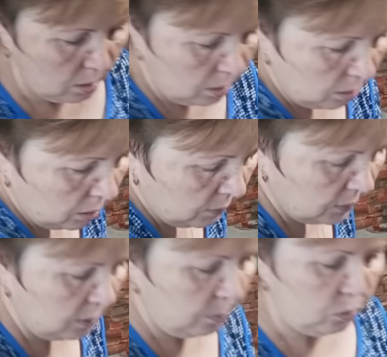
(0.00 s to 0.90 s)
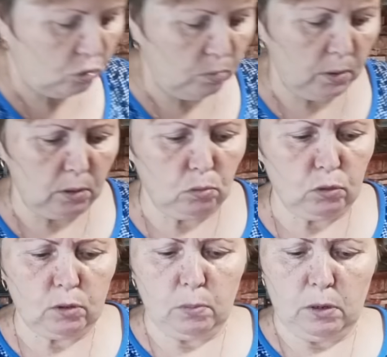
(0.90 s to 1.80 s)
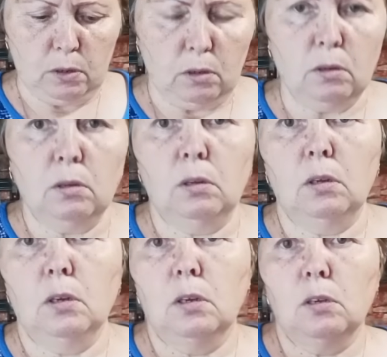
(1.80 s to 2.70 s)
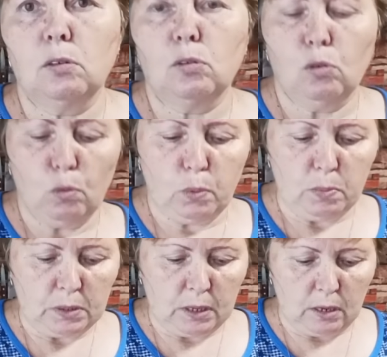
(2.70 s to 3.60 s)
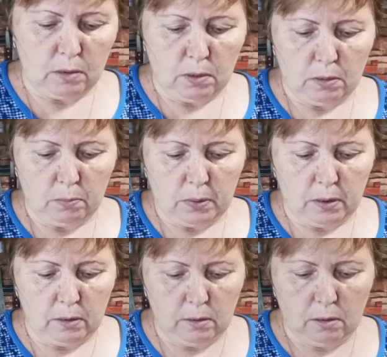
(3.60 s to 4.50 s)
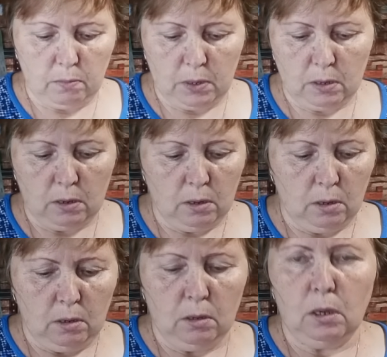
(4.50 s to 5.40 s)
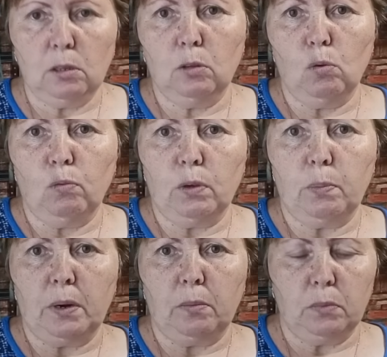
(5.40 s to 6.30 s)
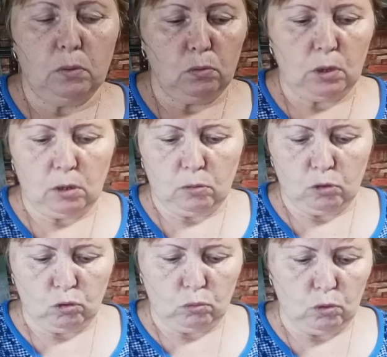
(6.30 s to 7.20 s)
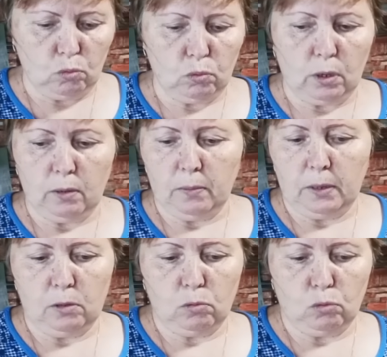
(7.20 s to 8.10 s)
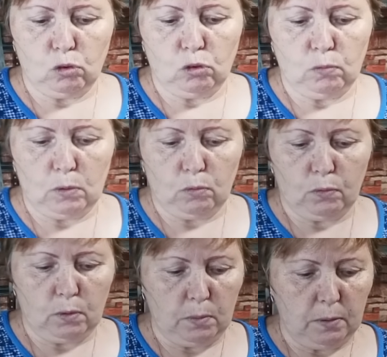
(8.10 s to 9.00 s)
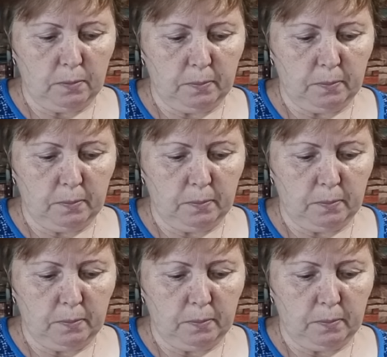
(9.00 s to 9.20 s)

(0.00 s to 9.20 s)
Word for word: А это я вязала в прошлом году себе с голубыми такими пагольниками. Это новые прям. Ну, я их еще никуда. Они тоже с веревками.